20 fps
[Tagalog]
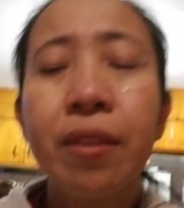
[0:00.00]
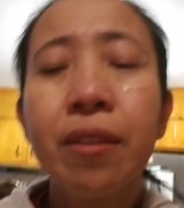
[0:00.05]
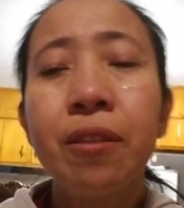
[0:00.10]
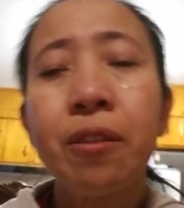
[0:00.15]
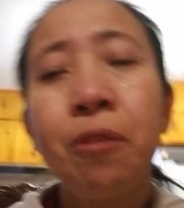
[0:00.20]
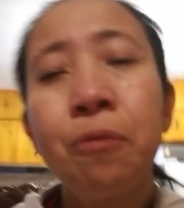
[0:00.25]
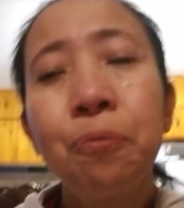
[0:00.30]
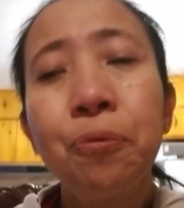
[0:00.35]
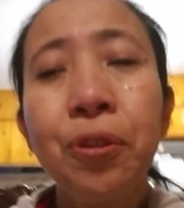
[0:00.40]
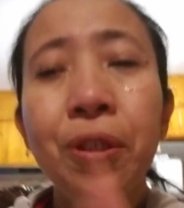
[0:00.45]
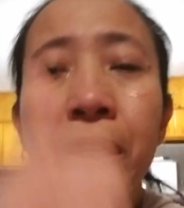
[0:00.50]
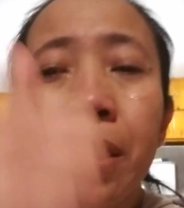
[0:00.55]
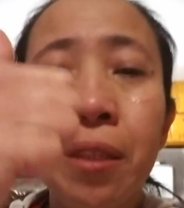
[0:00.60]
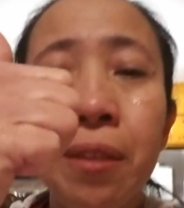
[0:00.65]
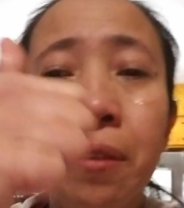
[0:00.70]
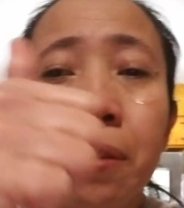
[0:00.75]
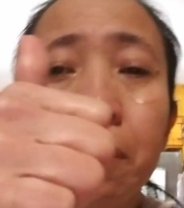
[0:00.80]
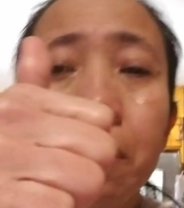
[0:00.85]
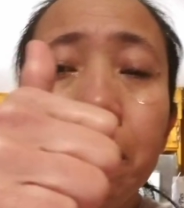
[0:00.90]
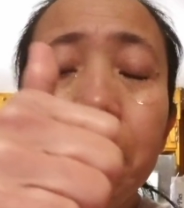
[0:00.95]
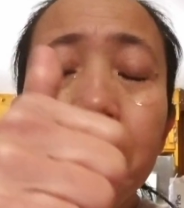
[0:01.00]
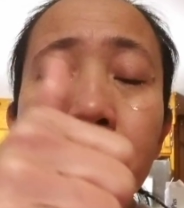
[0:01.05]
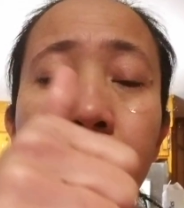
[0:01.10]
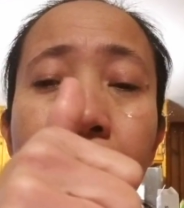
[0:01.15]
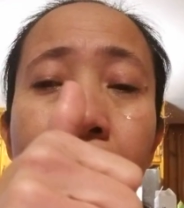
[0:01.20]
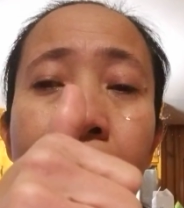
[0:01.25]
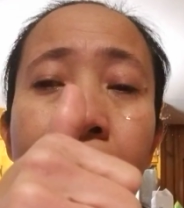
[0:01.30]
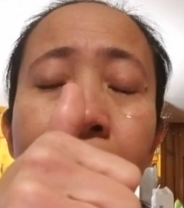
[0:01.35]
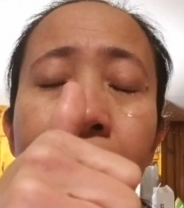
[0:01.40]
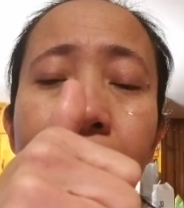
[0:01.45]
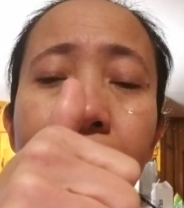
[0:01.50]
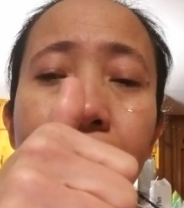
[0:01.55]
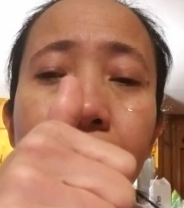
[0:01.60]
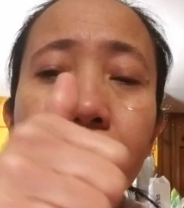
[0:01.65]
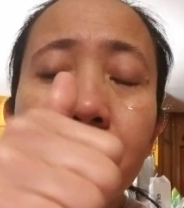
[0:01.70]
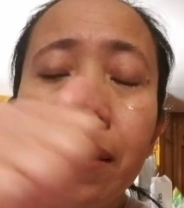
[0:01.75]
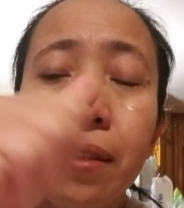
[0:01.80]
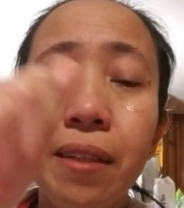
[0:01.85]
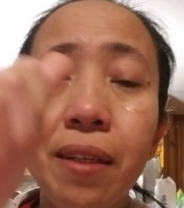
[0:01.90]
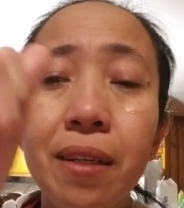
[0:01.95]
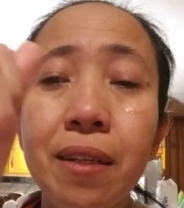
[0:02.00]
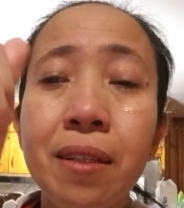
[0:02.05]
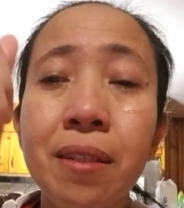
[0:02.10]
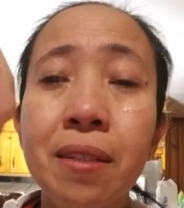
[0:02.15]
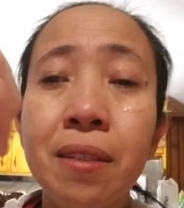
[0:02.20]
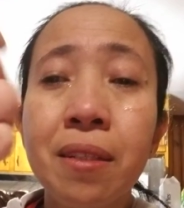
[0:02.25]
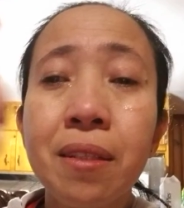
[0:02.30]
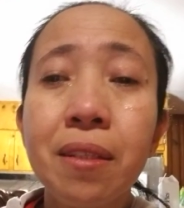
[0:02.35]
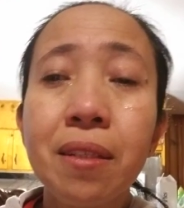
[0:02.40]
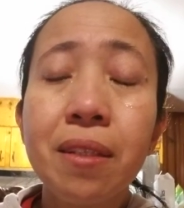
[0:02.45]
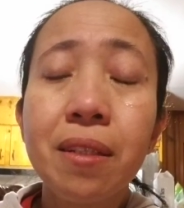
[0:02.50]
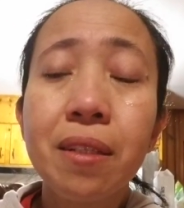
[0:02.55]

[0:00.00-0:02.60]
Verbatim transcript: don't forget to like and